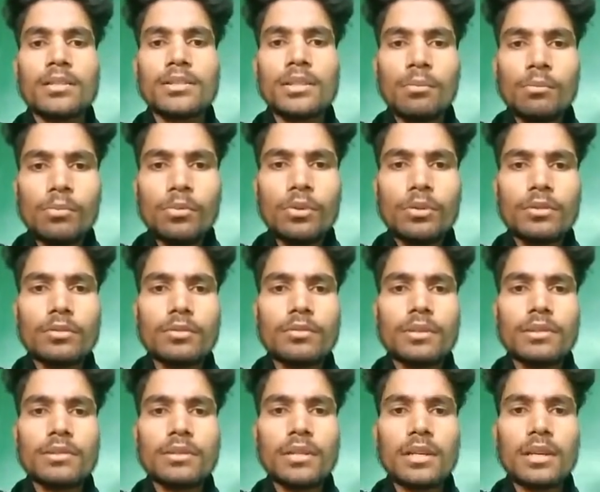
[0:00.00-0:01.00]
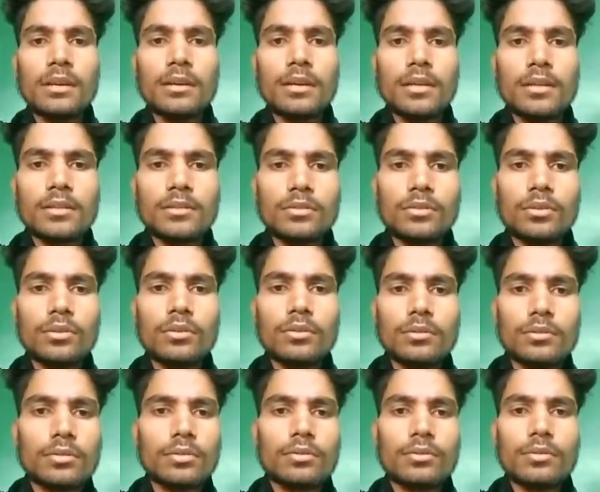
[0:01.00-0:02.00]
जम्मू डिवीज़न के जो
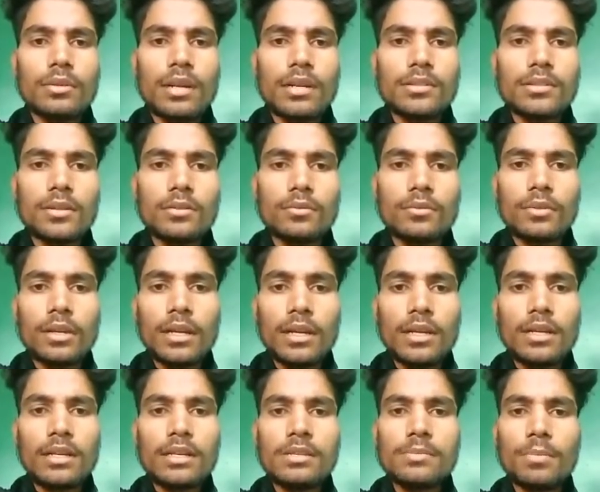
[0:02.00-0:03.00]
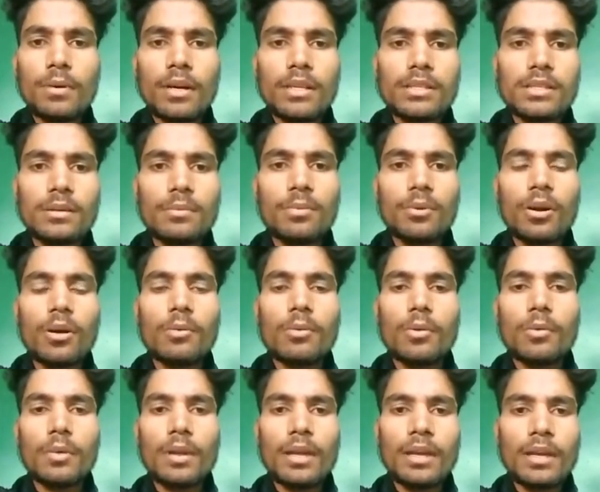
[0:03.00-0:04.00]
स्टूडेंट्स हैं उन्हें इस बात से
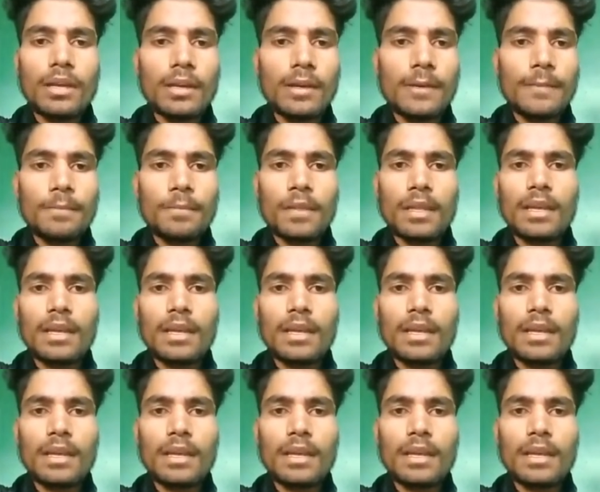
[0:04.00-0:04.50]
प्रॉब्लम नहीं है